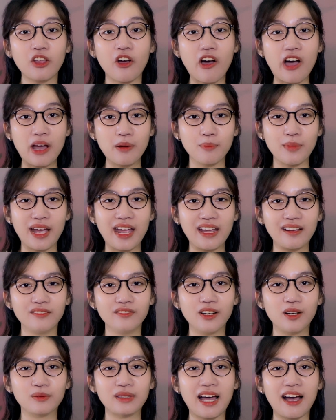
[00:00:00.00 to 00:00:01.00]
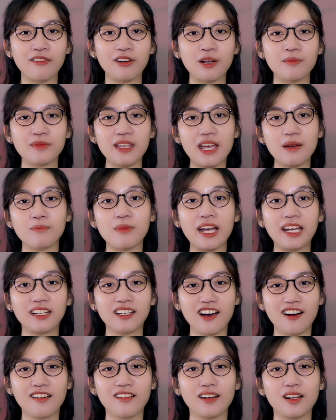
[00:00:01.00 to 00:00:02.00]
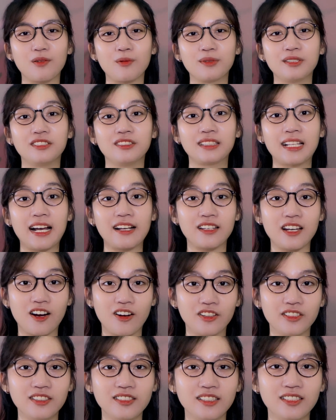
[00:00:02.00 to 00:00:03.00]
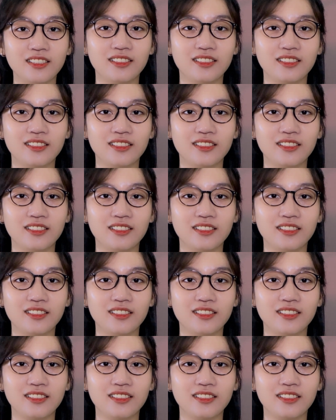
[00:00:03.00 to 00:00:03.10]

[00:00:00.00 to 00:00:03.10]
thỏa mãn và tạo cảm giác bản thân là một người tài giỏi